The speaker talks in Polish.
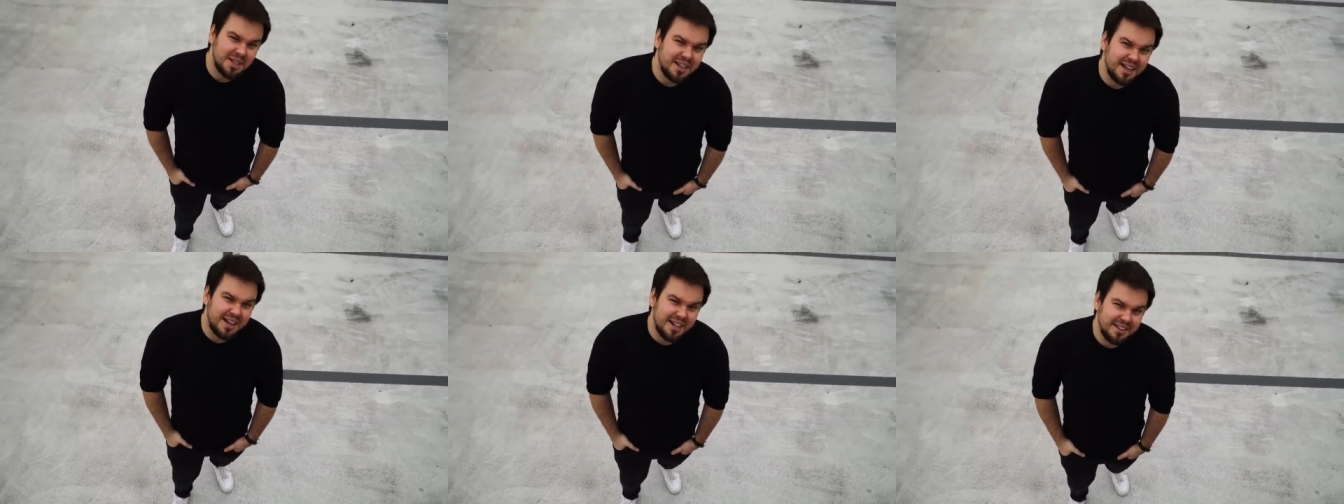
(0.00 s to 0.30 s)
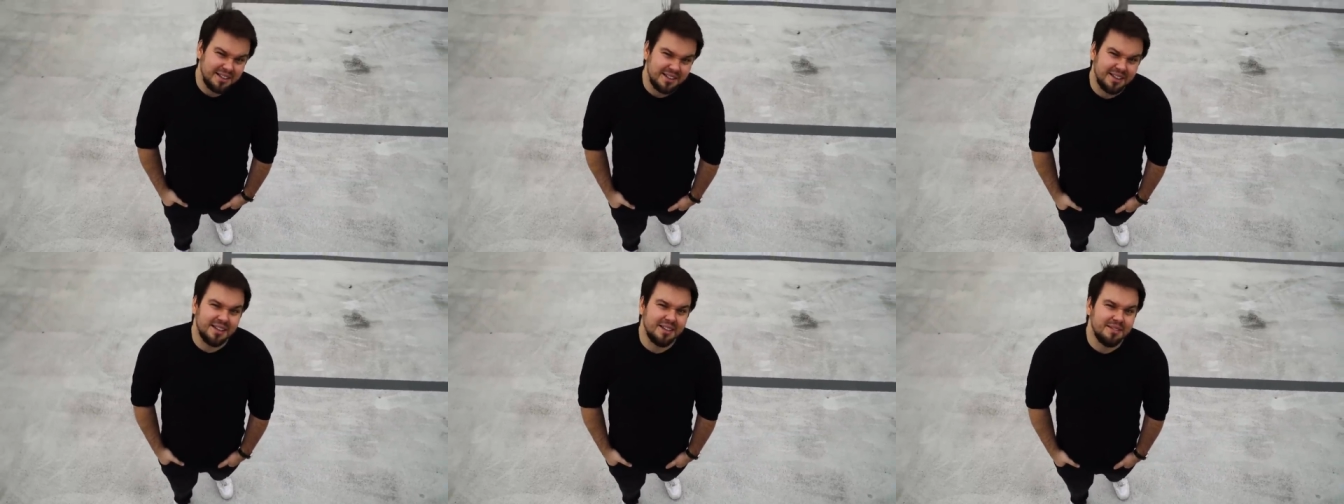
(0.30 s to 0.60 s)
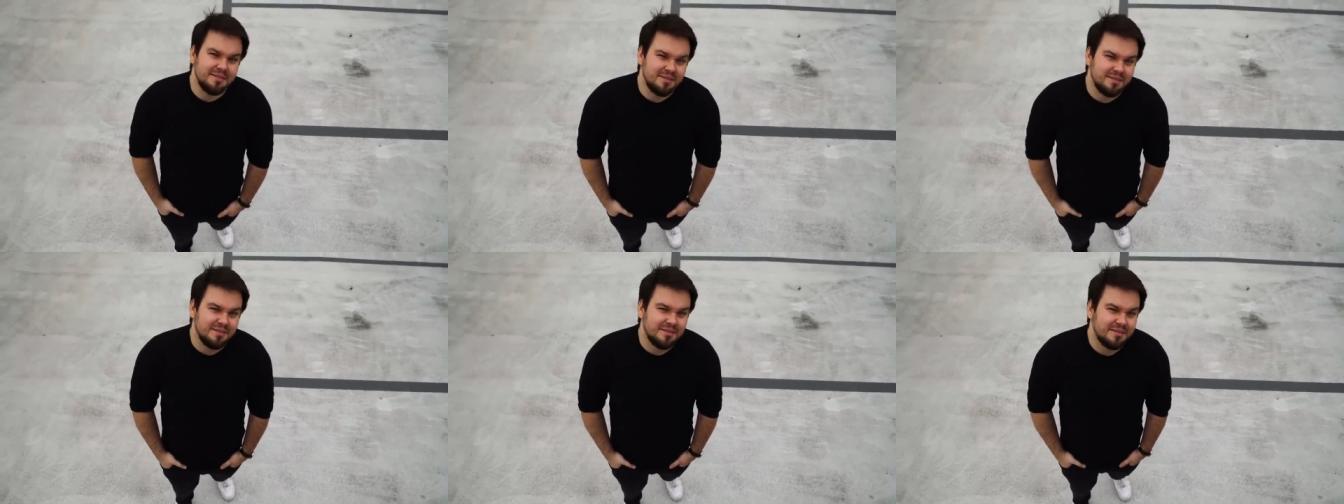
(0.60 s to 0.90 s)
kradnę.
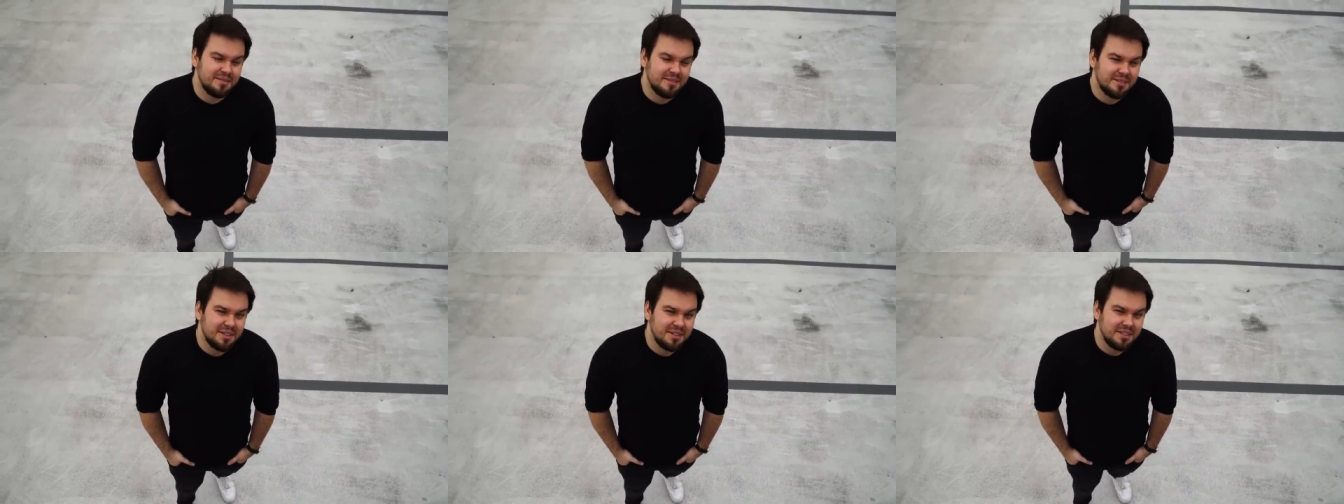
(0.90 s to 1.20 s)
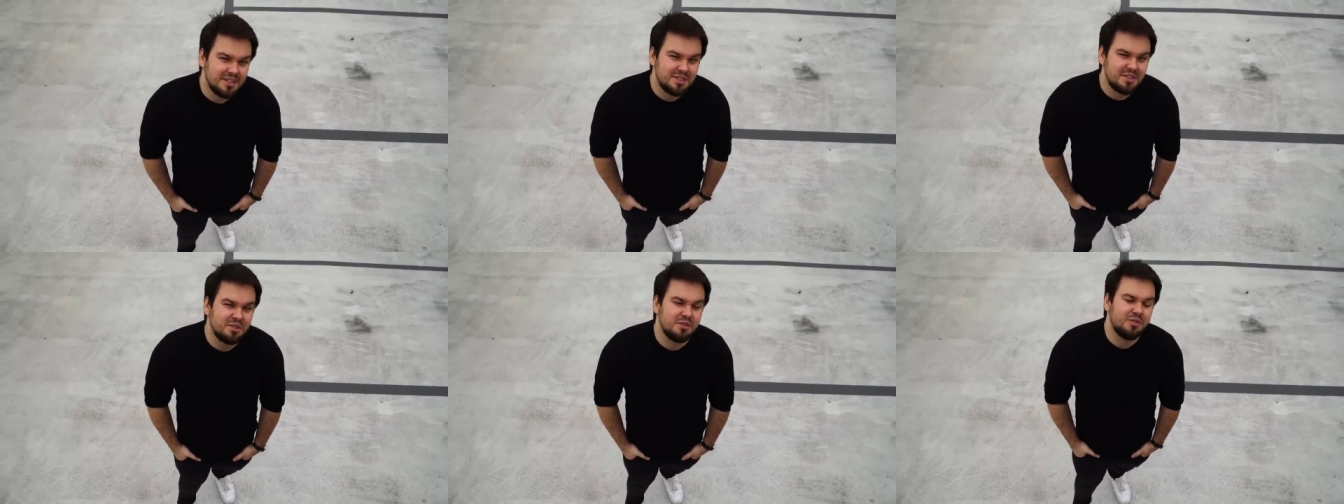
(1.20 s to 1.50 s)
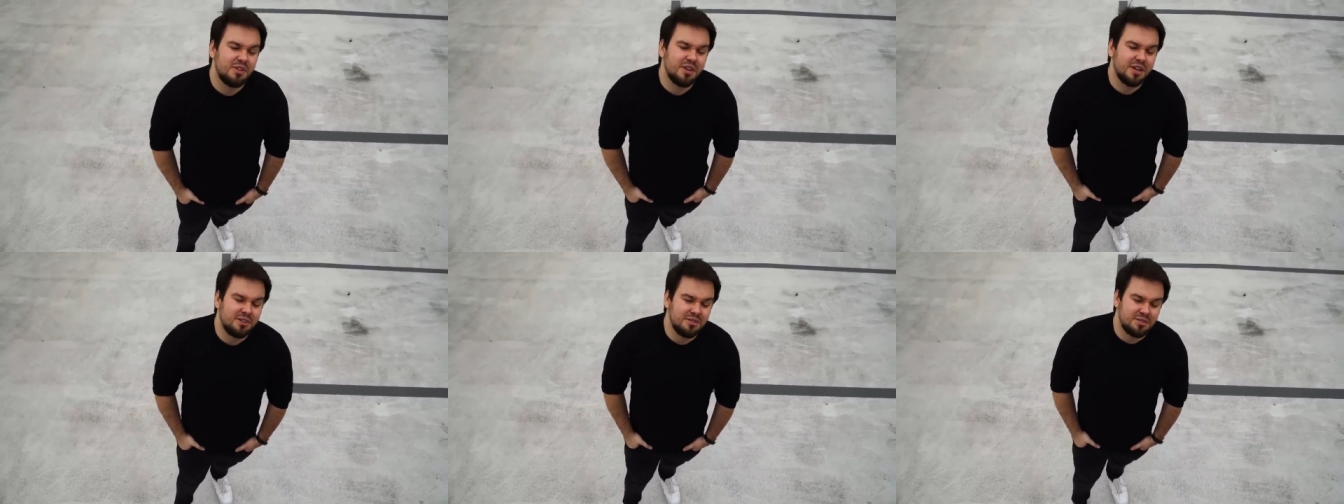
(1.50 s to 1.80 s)
Gdzie są
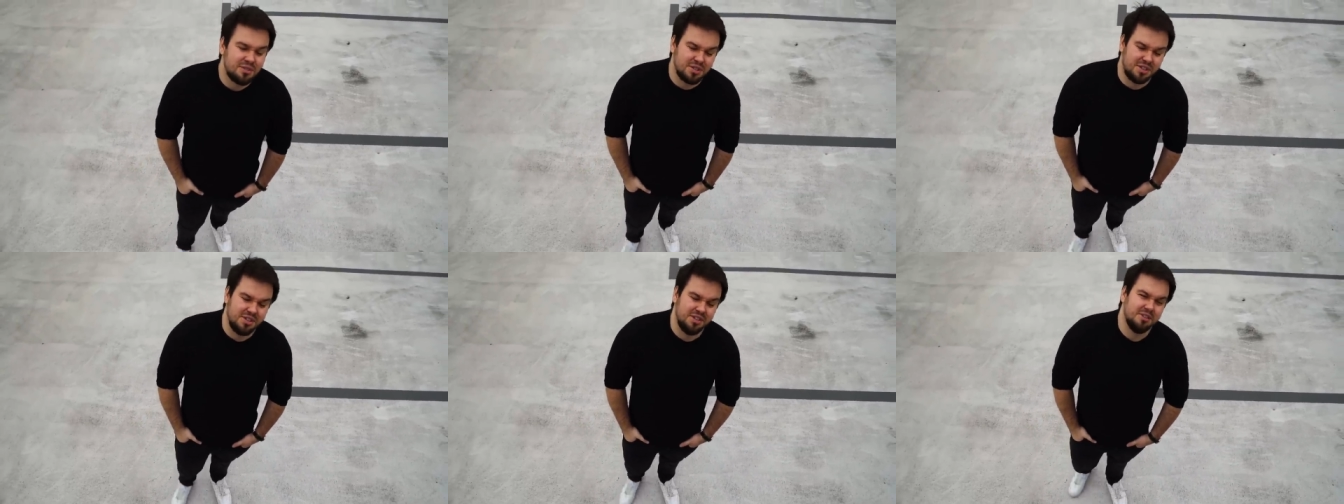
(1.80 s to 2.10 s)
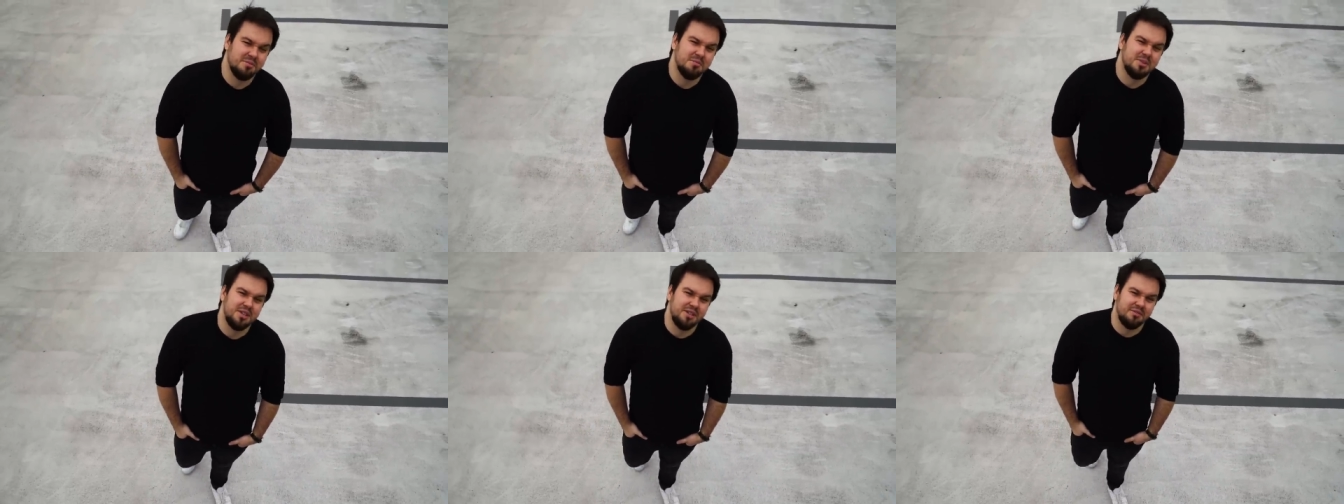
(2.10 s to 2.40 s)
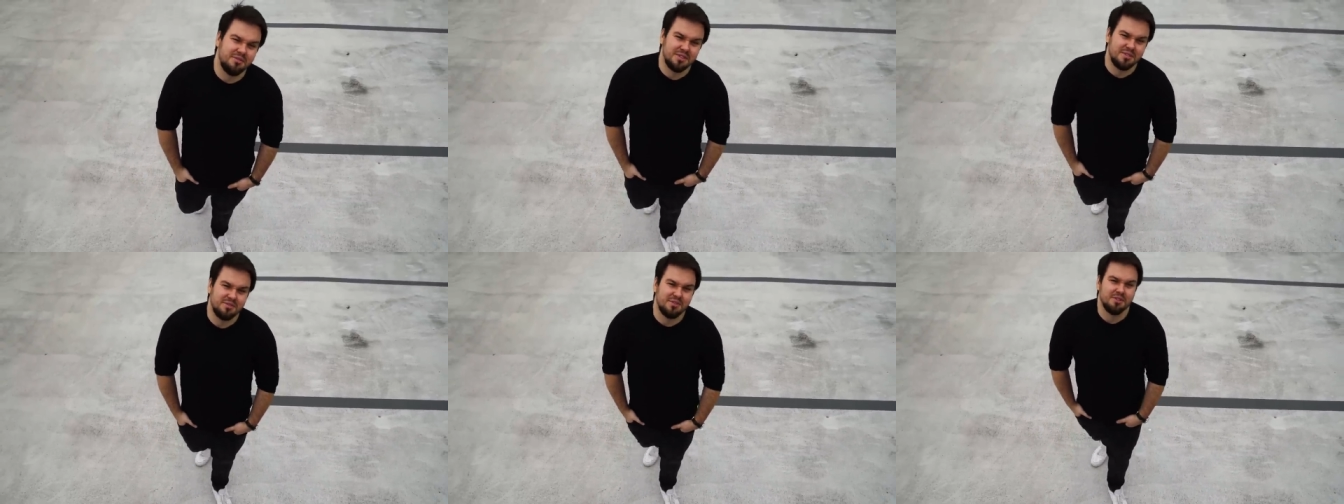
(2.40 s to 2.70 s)
twoje kluczyki do
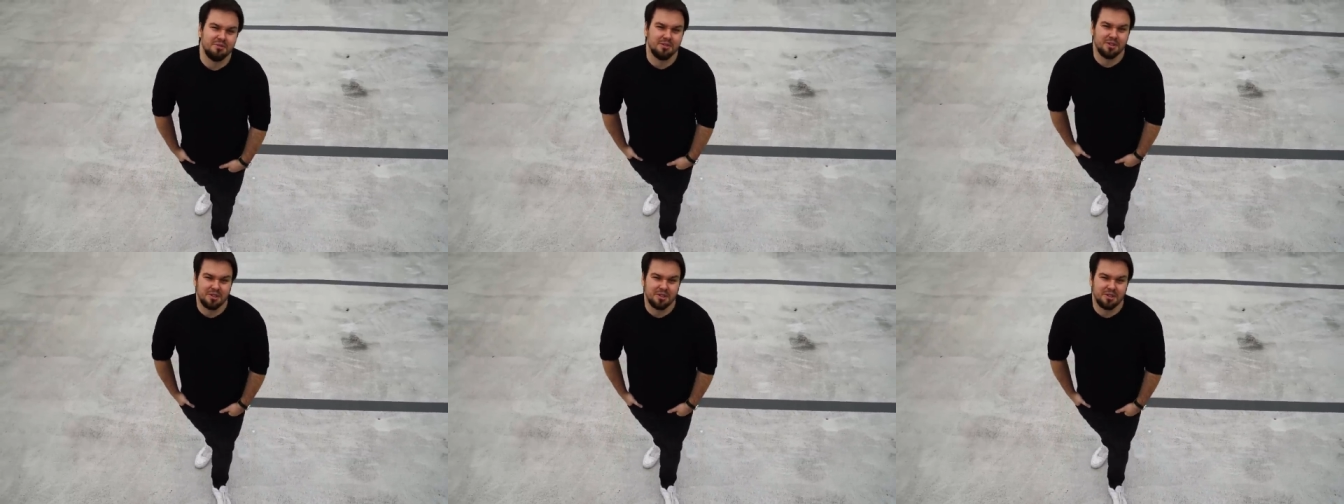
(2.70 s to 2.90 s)
Meriby swoją